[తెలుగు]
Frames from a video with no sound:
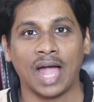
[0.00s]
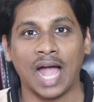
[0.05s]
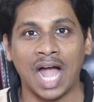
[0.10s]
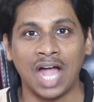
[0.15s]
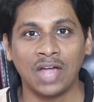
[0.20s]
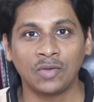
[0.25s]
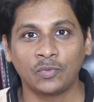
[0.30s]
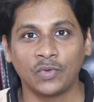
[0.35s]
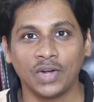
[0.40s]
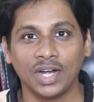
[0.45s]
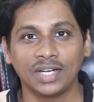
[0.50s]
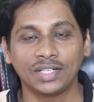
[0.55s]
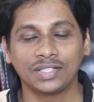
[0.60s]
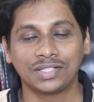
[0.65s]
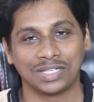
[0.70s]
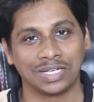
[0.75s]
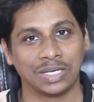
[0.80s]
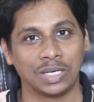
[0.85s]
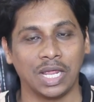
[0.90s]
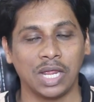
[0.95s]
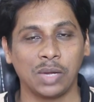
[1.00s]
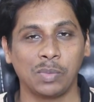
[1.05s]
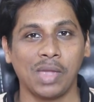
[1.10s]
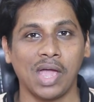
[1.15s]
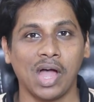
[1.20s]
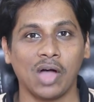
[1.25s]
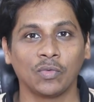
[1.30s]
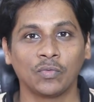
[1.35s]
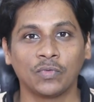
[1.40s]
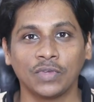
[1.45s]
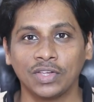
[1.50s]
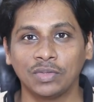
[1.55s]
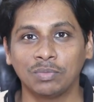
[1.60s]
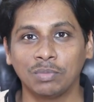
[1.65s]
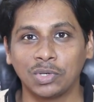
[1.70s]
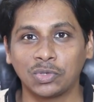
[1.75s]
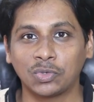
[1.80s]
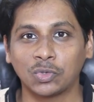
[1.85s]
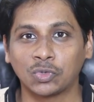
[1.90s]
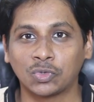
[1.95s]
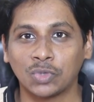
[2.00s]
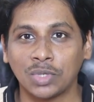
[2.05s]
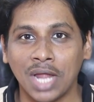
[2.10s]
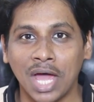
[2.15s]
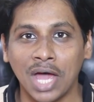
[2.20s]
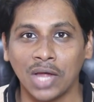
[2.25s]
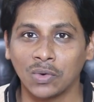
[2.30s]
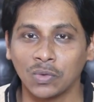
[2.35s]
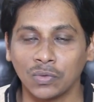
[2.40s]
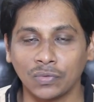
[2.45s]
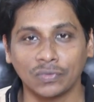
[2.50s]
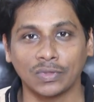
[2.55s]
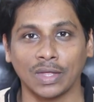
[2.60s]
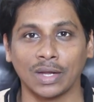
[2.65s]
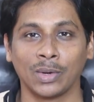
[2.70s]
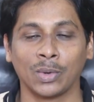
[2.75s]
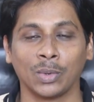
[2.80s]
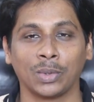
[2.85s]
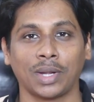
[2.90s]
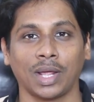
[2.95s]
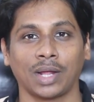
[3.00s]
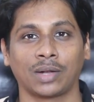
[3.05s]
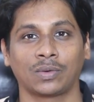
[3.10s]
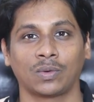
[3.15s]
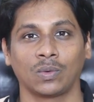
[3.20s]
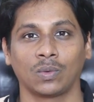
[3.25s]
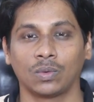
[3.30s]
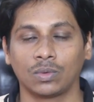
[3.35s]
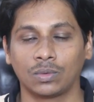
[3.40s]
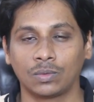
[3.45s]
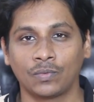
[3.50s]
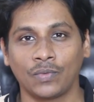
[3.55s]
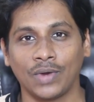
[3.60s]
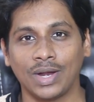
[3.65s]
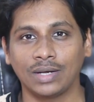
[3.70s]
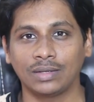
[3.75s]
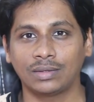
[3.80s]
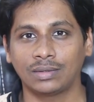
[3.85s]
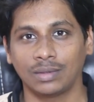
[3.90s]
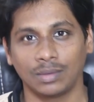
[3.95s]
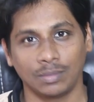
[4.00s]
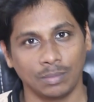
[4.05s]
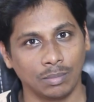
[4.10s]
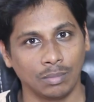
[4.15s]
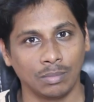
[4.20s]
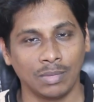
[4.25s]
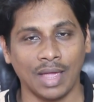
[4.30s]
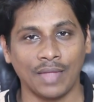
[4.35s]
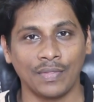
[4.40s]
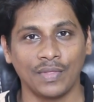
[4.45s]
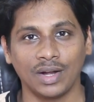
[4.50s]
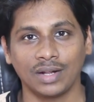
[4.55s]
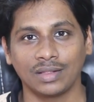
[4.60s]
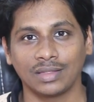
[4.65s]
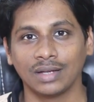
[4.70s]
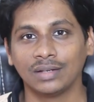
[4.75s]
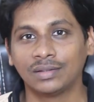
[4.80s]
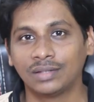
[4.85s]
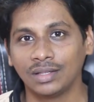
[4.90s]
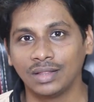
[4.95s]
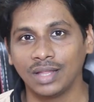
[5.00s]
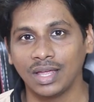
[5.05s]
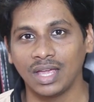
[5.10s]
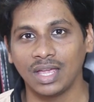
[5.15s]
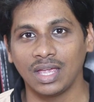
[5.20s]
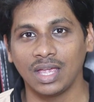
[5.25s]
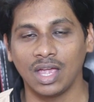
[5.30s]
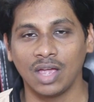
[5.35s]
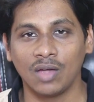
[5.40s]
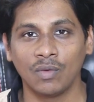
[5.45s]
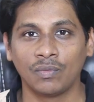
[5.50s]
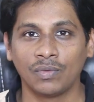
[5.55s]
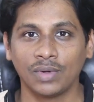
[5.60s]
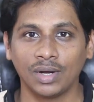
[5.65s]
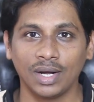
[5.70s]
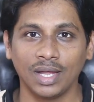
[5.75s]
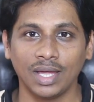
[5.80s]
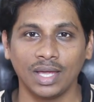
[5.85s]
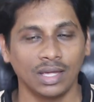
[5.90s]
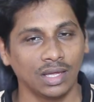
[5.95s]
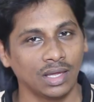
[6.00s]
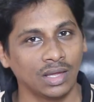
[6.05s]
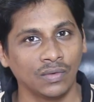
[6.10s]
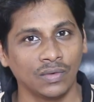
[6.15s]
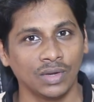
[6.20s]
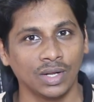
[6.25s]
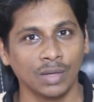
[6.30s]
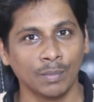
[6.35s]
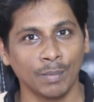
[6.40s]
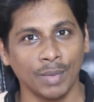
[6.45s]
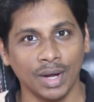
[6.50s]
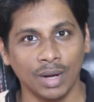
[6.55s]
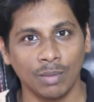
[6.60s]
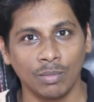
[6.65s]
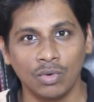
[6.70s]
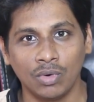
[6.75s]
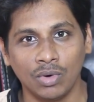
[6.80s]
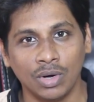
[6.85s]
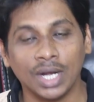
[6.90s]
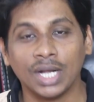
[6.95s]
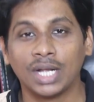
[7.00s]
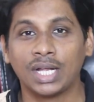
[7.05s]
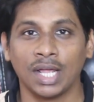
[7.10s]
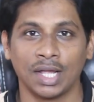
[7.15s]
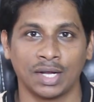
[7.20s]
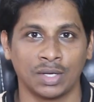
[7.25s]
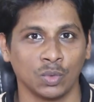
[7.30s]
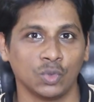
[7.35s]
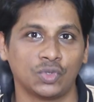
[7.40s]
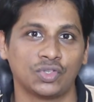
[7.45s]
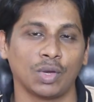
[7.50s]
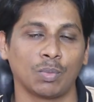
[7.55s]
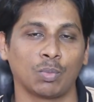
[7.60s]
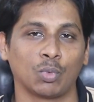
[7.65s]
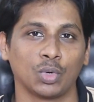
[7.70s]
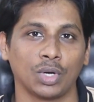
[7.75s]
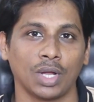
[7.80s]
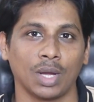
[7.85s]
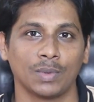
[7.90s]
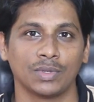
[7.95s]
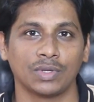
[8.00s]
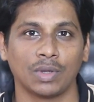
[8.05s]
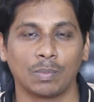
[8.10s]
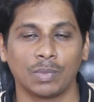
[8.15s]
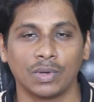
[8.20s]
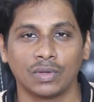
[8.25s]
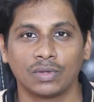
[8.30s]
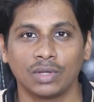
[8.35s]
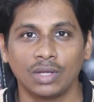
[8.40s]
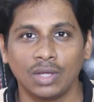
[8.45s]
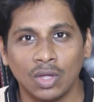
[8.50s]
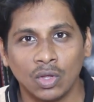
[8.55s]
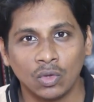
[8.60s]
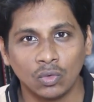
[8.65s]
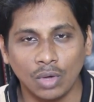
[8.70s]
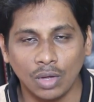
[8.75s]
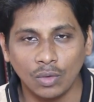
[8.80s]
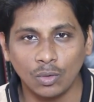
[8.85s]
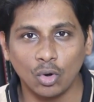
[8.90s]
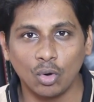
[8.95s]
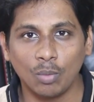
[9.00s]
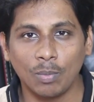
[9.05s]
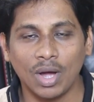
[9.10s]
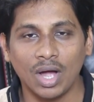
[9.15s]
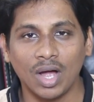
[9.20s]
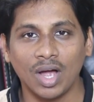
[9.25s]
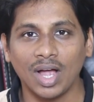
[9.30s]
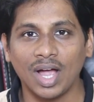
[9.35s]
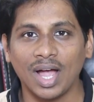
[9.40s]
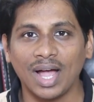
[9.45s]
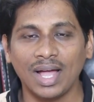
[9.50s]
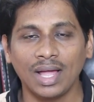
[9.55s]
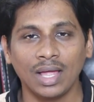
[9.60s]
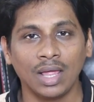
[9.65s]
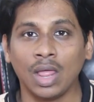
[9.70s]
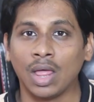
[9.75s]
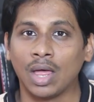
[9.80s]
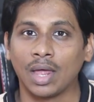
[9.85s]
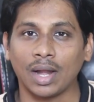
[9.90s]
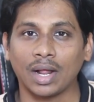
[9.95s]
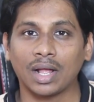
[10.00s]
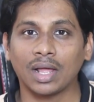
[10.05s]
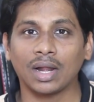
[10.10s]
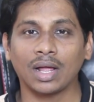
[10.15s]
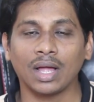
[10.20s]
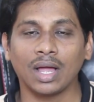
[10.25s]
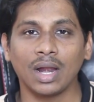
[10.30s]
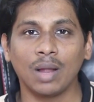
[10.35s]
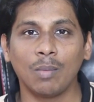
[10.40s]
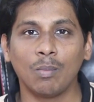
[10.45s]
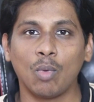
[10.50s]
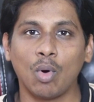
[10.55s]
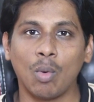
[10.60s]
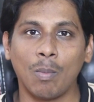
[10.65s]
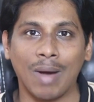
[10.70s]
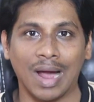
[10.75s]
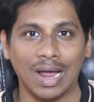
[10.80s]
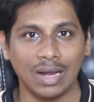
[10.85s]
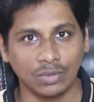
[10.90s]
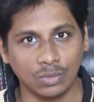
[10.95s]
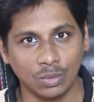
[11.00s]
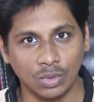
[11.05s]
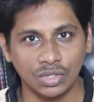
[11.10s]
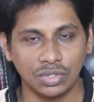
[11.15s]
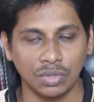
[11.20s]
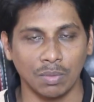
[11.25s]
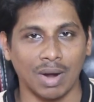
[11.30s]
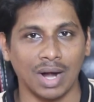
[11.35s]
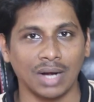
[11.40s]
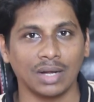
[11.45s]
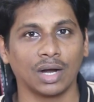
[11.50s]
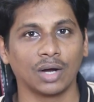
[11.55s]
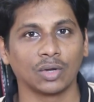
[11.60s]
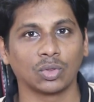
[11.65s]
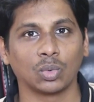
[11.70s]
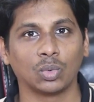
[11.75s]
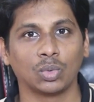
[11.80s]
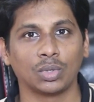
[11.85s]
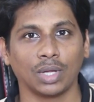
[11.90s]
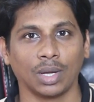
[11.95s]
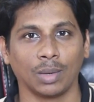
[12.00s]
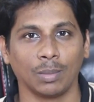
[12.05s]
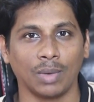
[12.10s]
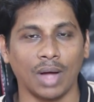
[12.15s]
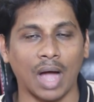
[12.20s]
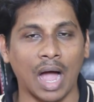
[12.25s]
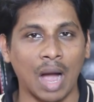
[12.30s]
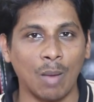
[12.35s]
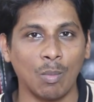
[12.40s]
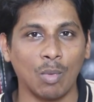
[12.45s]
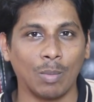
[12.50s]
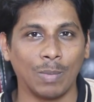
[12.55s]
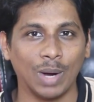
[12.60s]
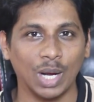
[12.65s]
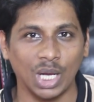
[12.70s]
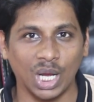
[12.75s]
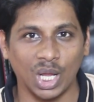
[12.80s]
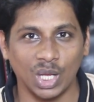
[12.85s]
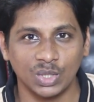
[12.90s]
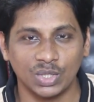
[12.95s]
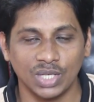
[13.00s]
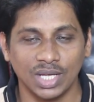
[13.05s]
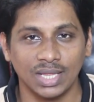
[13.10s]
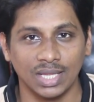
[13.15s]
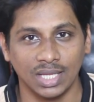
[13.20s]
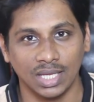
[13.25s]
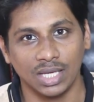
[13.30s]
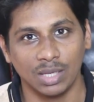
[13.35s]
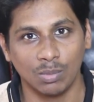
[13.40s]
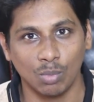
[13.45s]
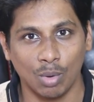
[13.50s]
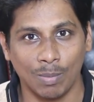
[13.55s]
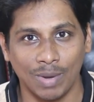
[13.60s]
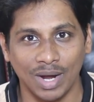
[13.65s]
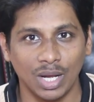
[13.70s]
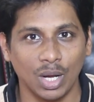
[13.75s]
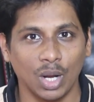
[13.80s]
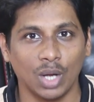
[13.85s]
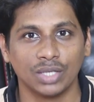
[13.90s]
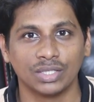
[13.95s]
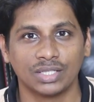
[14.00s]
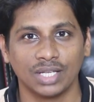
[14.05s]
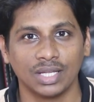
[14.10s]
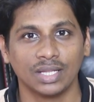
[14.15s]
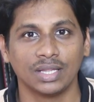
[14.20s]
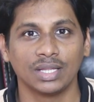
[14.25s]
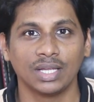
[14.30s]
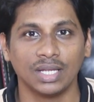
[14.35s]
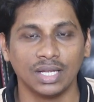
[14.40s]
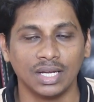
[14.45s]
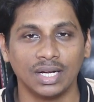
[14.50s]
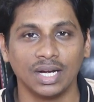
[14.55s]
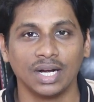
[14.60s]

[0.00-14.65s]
హాయ్ ఫ్రెండ్స్ నేను మీ హఫీజ్ మీరు చూస్తున్నారు తెలుగు టెక్ ట్యూట్ ఫ్రెండ్స్ మీ అందరికి తెలిసిందే ఎవ్రీడే ఈవినింగ్ మనము టెక్ న్యూస్ చెప్పుకుంటామని చెప్పేసి సో అందులో భాగంగా రకరకాల మొబైల్స్ గురించి మాట్లాడుతూ ఉంటాం ఆ మొబైల్ లాంచ్ అయింది ఈ మొబైల్ లాంచ్ అయింది ఈ